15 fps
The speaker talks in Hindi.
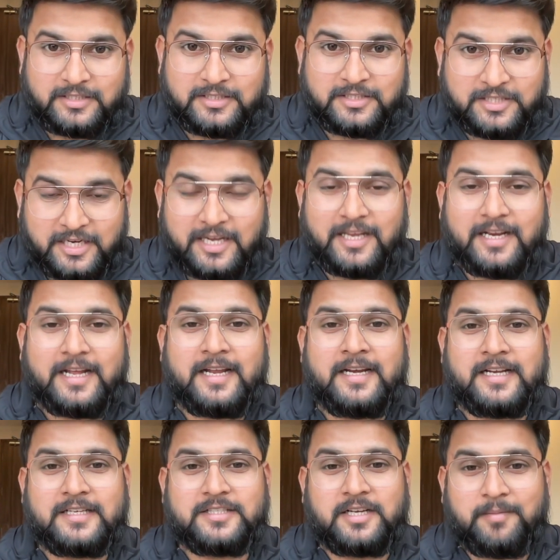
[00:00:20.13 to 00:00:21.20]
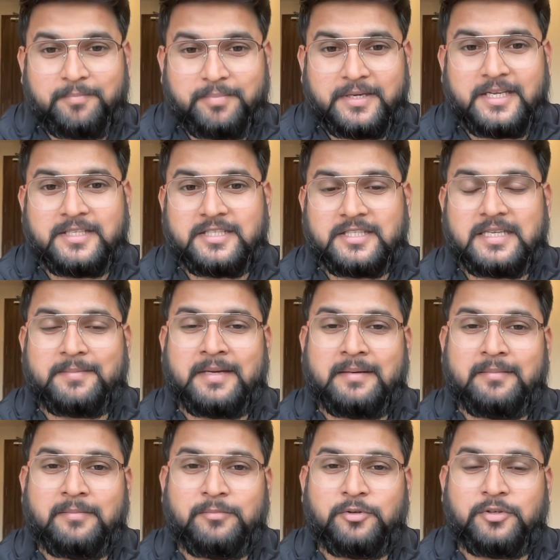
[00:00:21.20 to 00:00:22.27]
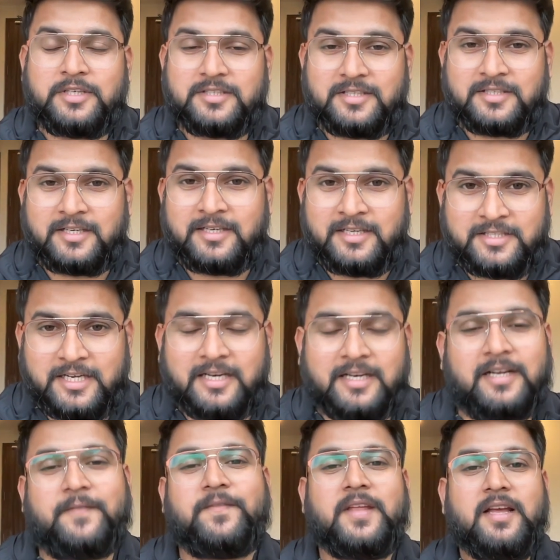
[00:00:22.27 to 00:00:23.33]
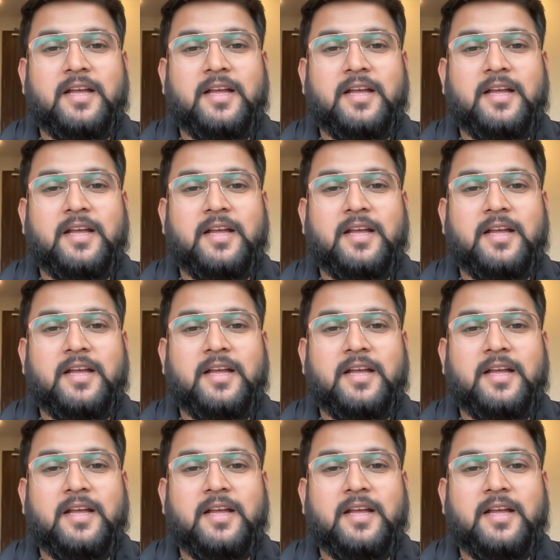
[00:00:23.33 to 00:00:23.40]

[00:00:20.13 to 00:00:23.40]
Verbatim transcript: शेयर है नेक्स्ट कंपनी है जिसके बारे में हम लोग डिस्कस करने जा रहे हैं